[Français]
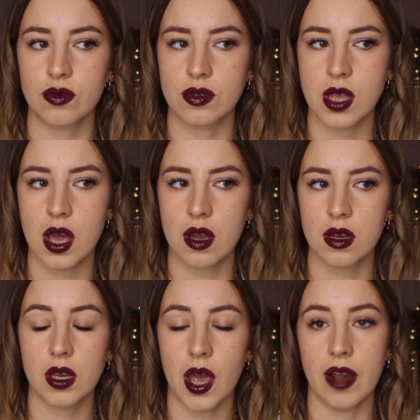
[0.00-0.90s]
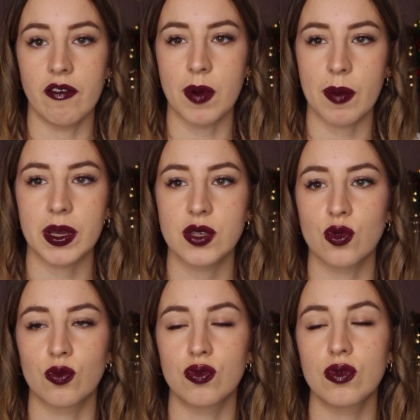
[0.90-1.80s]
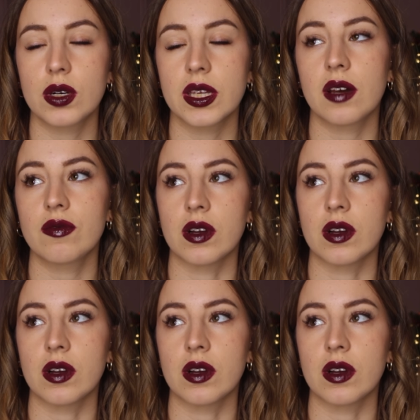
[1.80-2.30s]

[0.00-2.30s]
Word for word: tout ça elle avait pas pris son pouls, rien.